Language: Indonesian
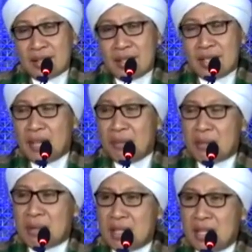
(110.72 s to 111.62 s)
Jika
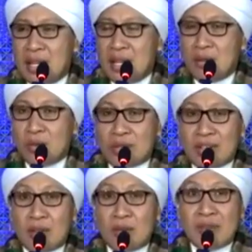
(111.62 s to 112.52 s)
permasalahan adalah
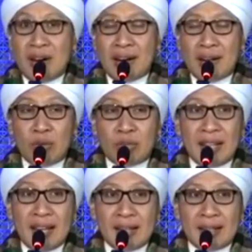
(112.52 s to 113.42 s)
urusan keuangan,
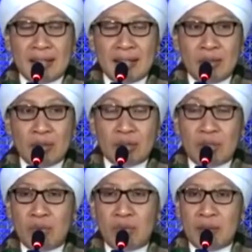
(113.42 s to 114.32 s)
urusan harta,
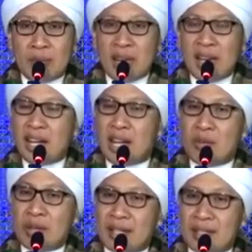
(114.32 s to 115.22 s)
urusan uang, maka Anda
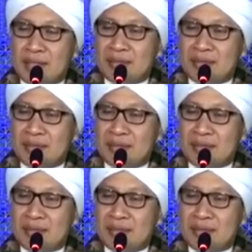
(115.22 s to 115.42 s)
keluarkan.